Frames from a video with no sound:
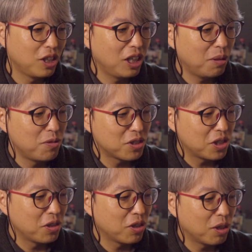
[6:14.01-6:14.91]
이 입력
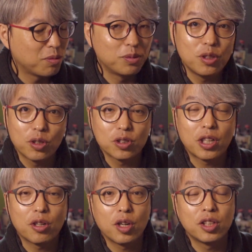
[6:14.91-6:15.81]
채널의 부분이 여기서
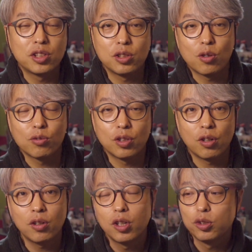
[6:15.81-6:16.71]
다뤄질
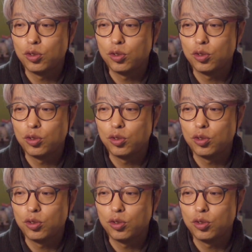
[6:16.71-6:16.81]
거고요,